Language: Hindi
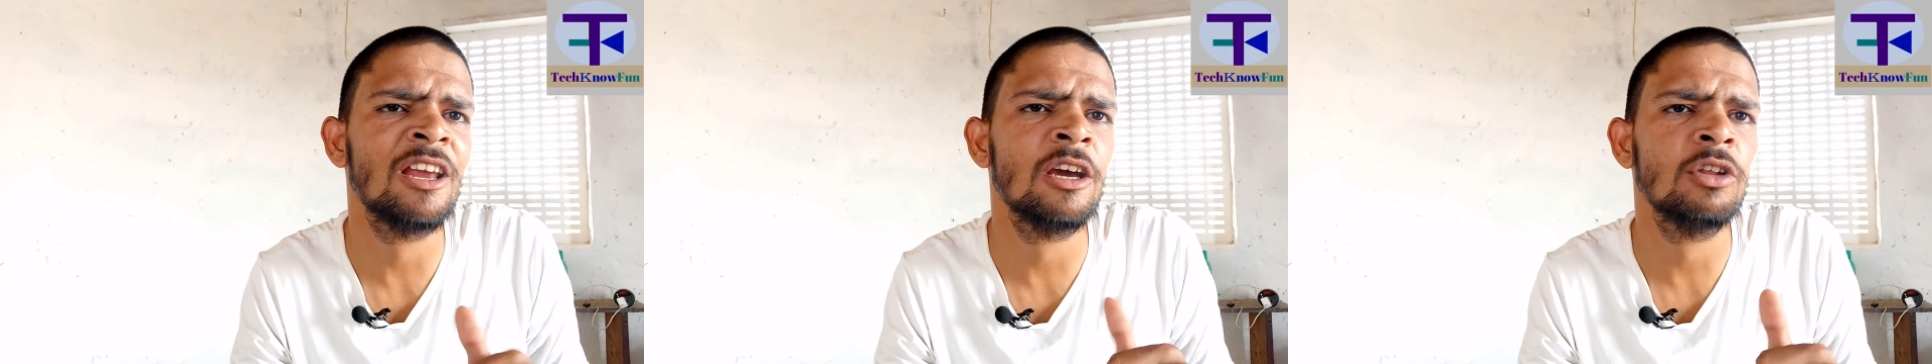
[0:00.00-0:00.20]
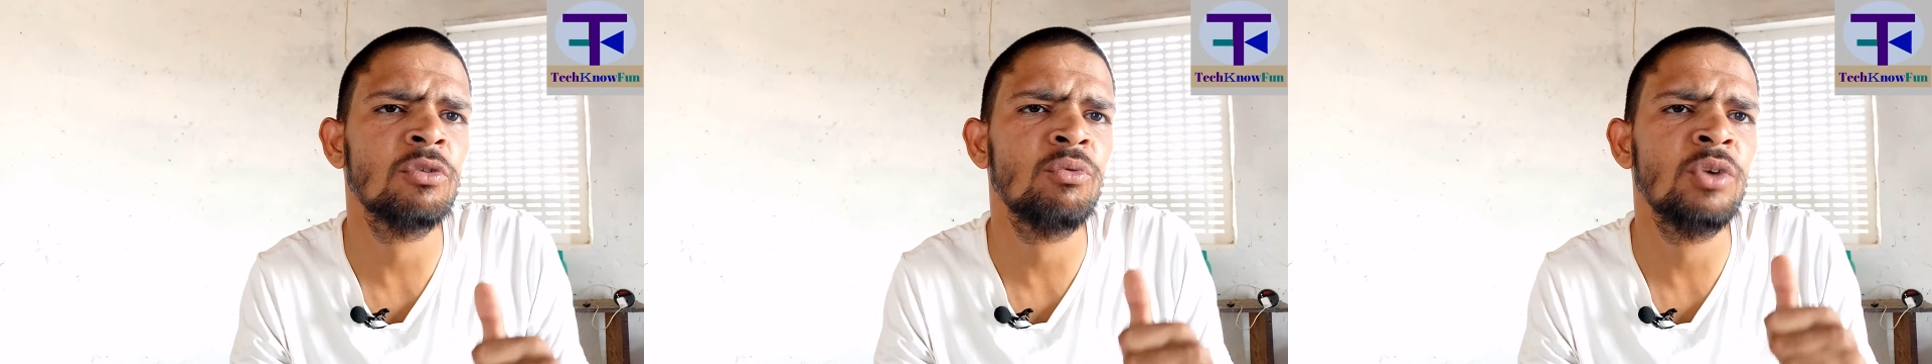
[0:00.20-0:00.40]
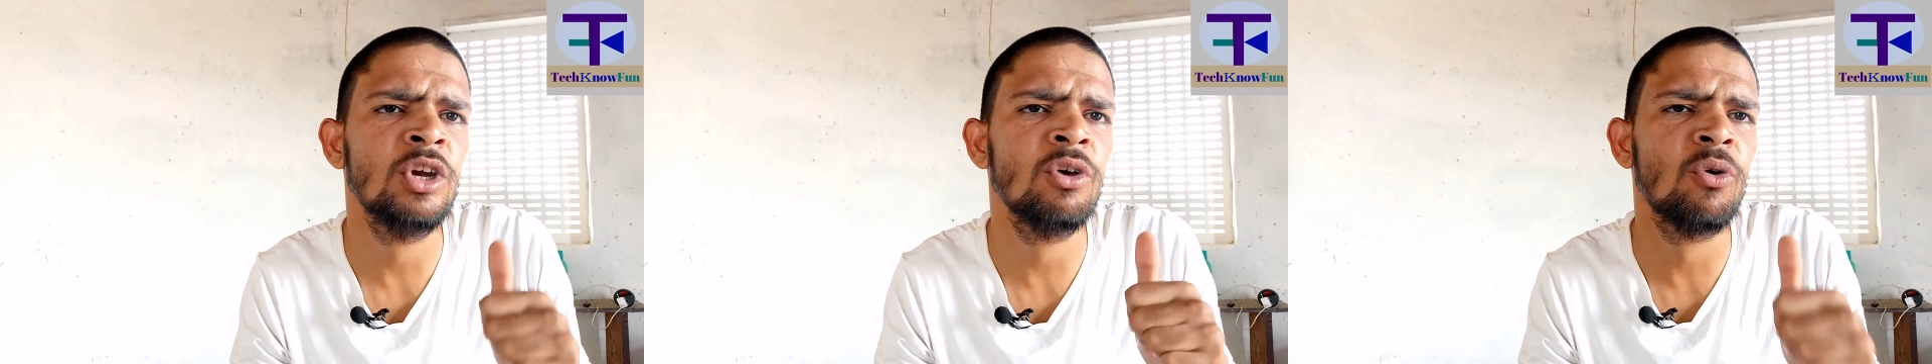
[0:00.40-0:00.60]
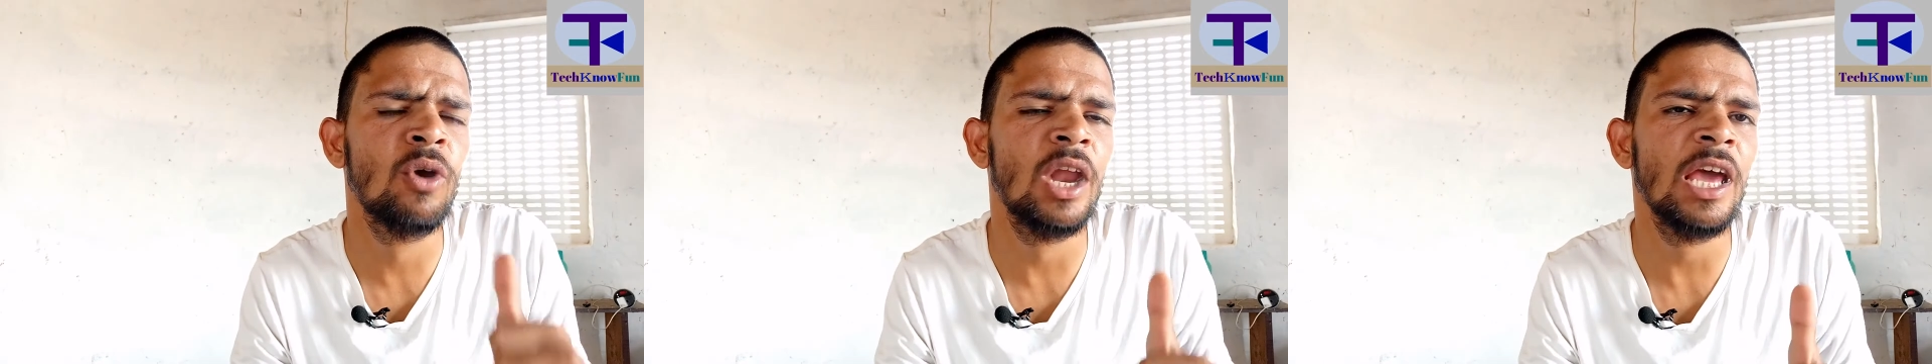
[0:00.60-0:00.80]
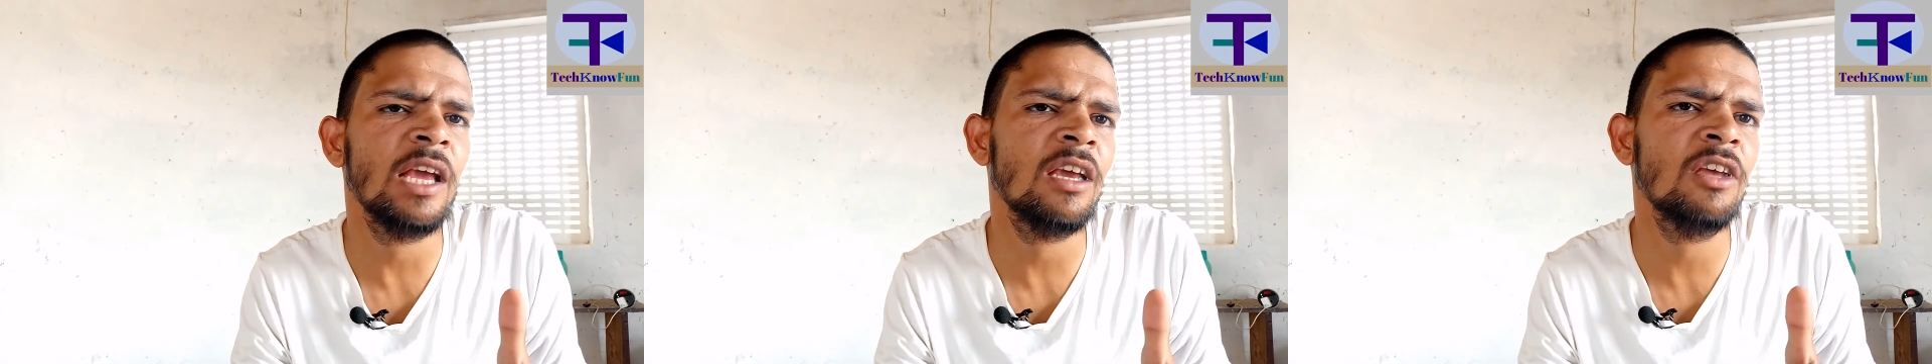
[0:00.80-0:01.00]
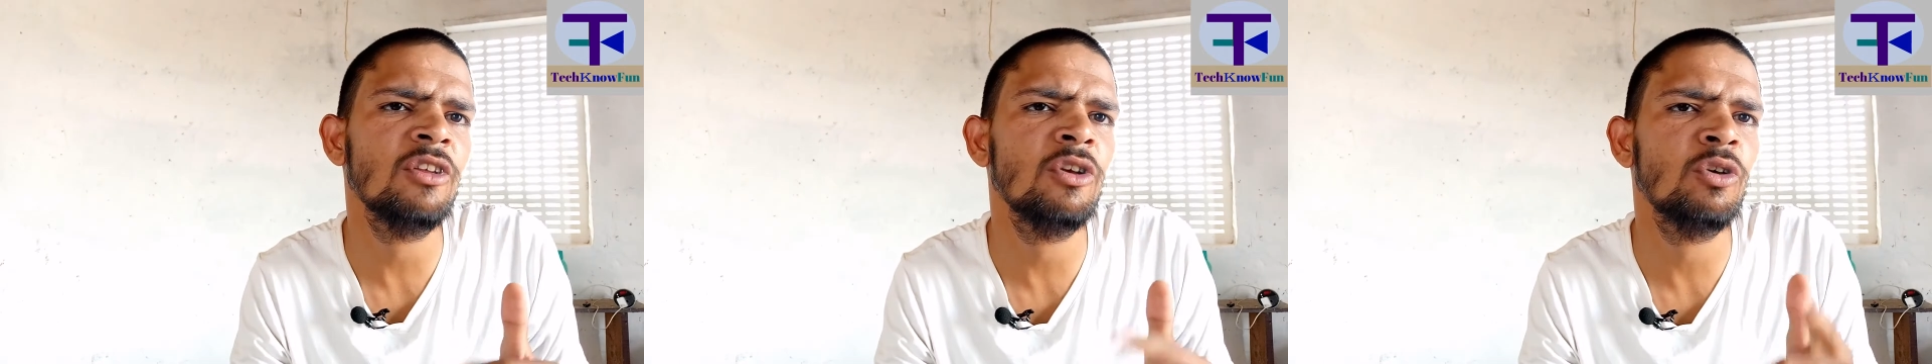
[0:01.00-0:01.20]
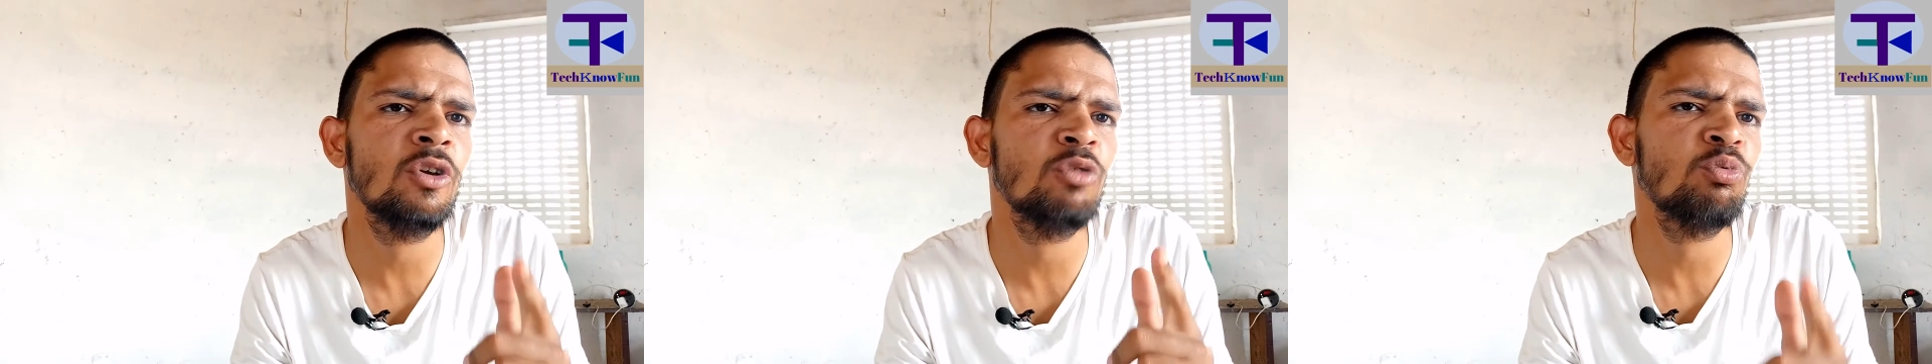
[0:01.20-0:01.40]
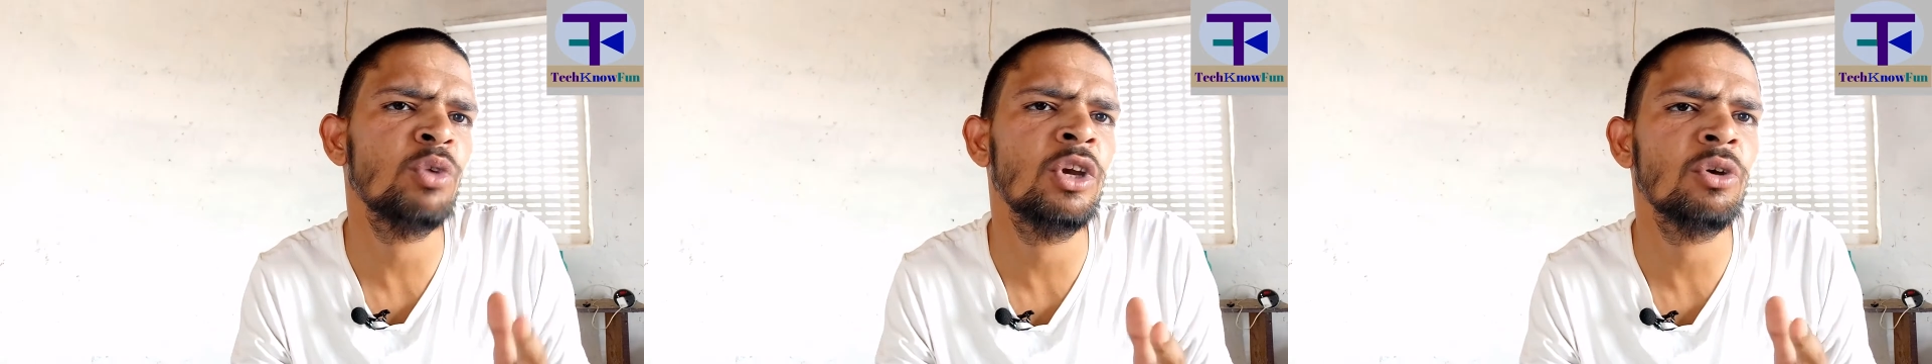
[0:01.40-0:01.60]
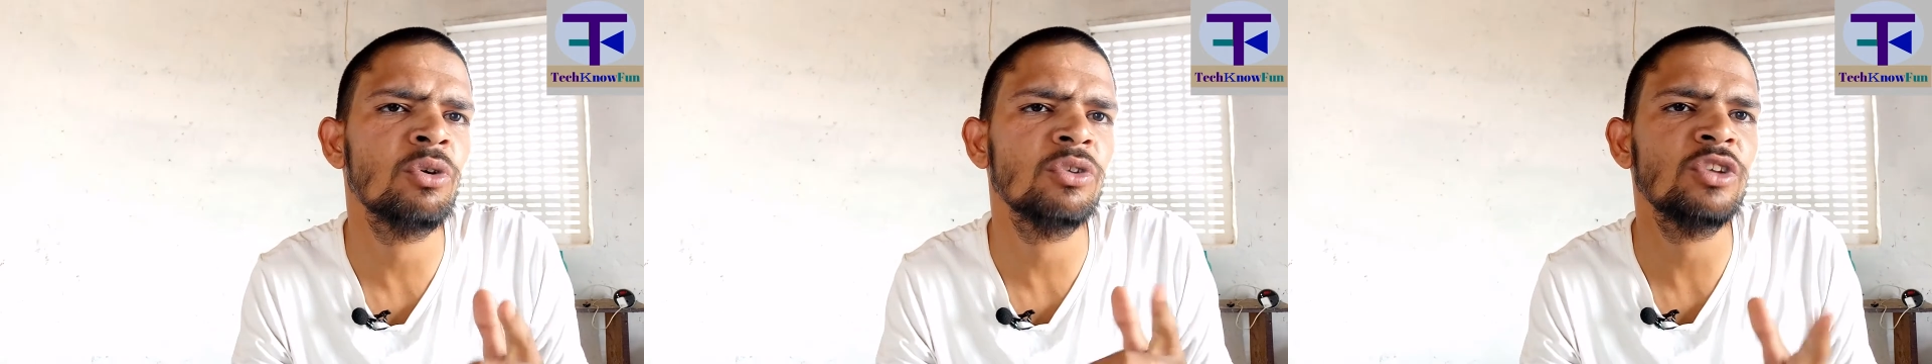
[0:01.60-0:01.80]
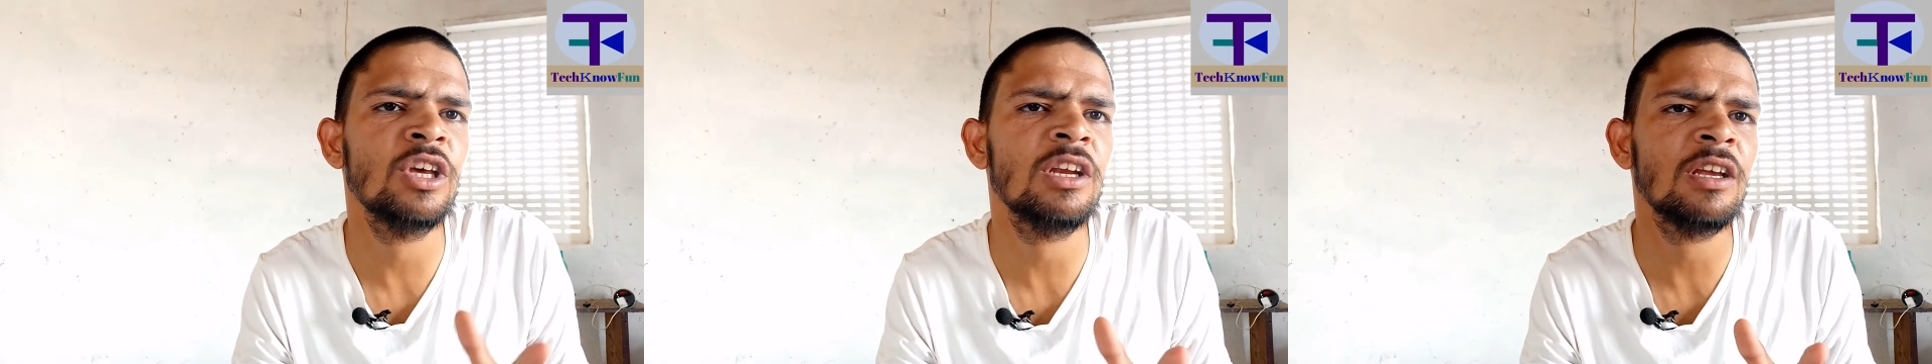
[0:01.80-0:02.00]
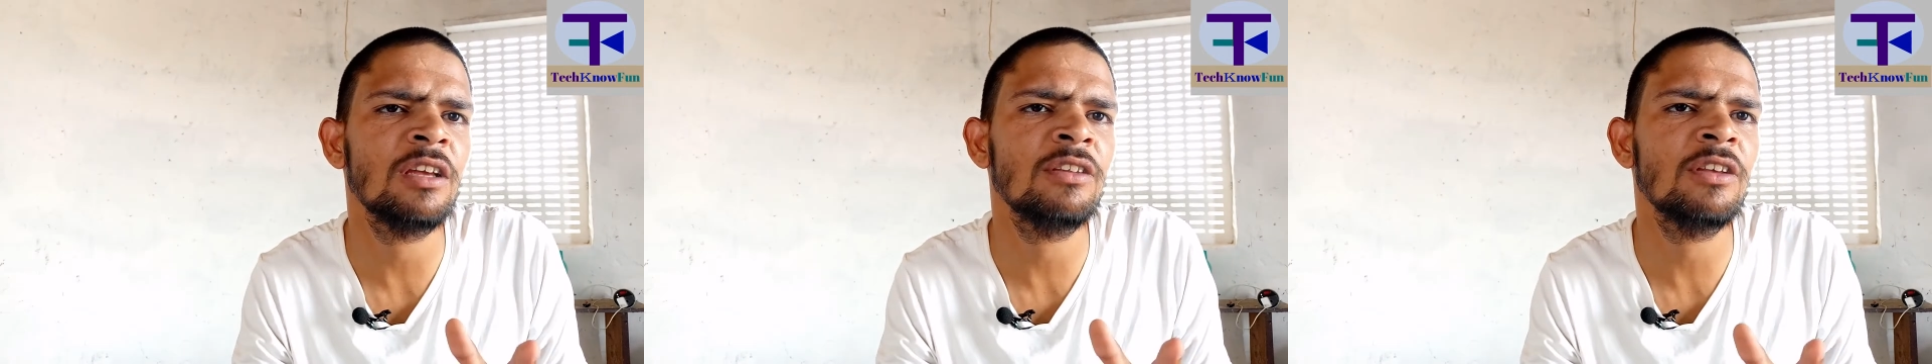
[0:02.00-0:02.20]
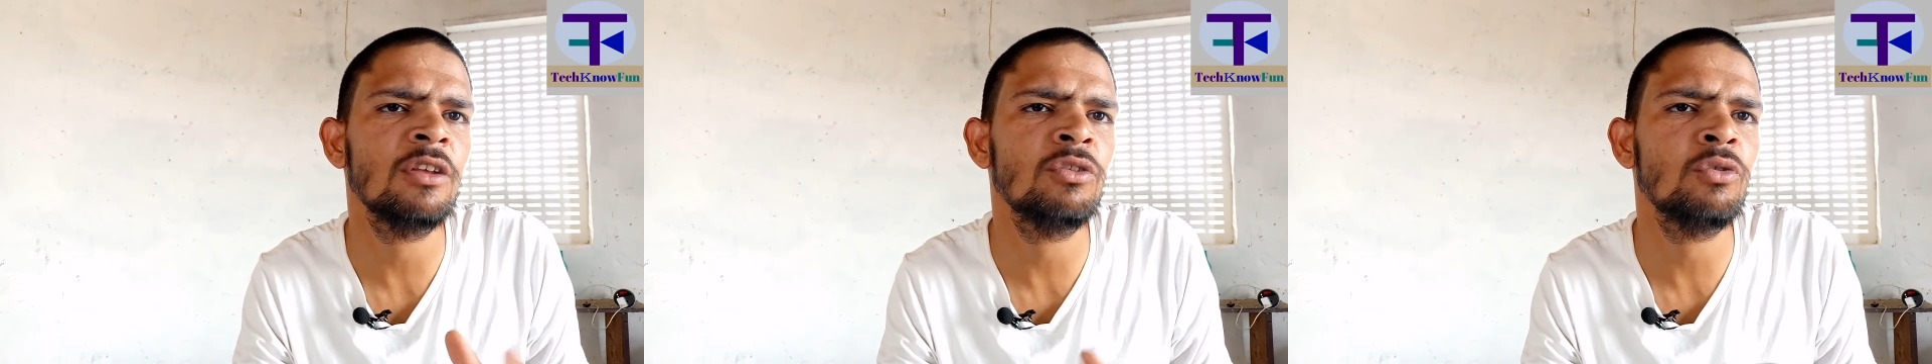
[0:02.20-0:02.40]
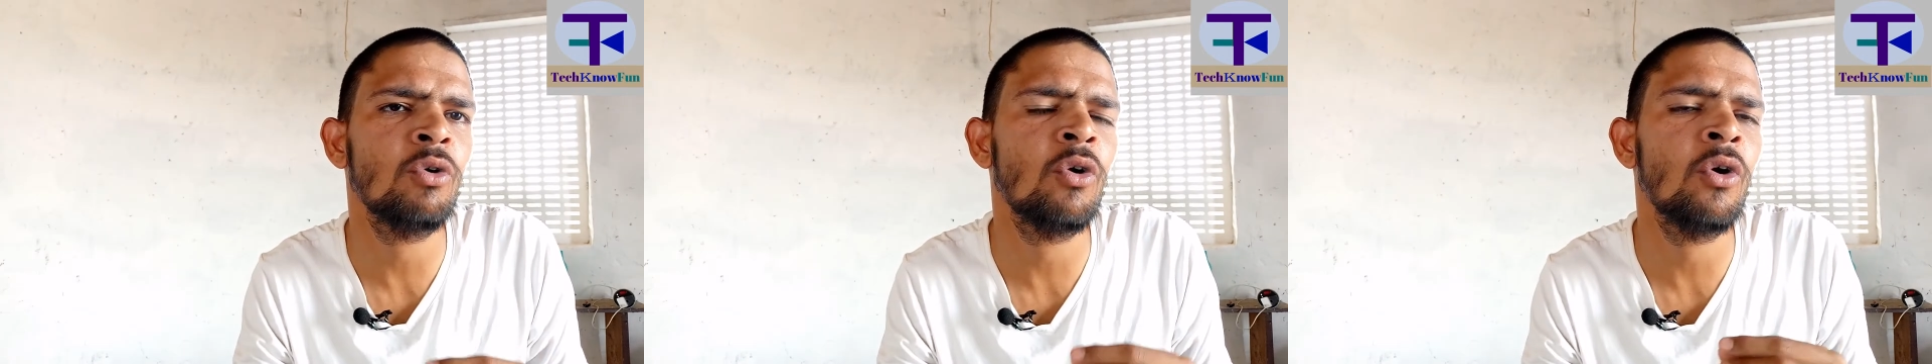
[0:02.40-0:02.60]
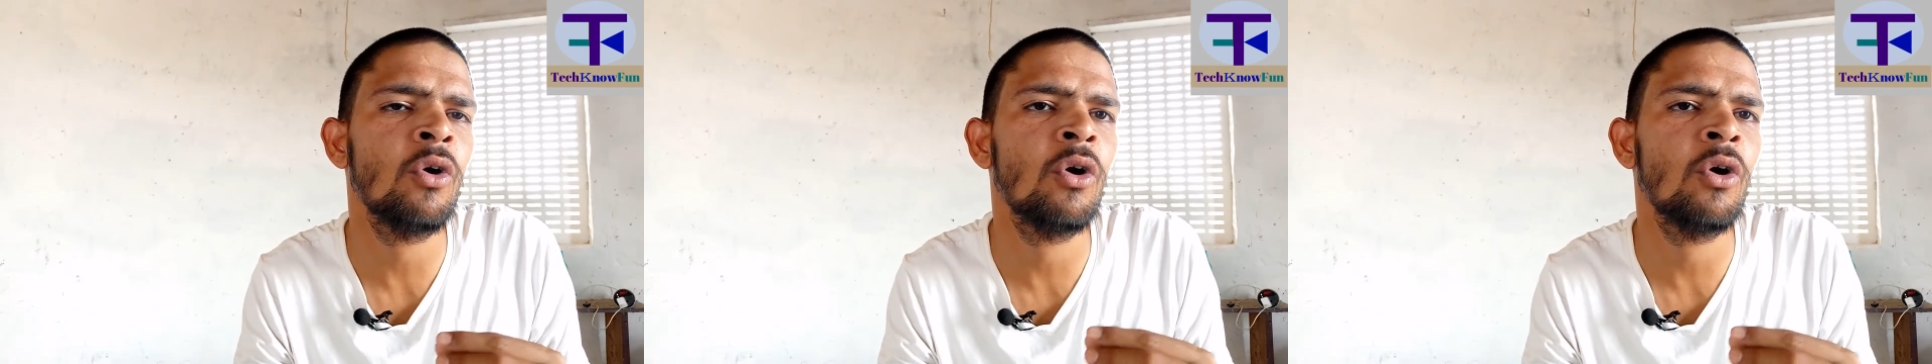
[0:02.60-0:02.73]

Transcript: लगे तो वीडियो को लाइक कीजिए और इस वीडियो को शेयर कीजिए जो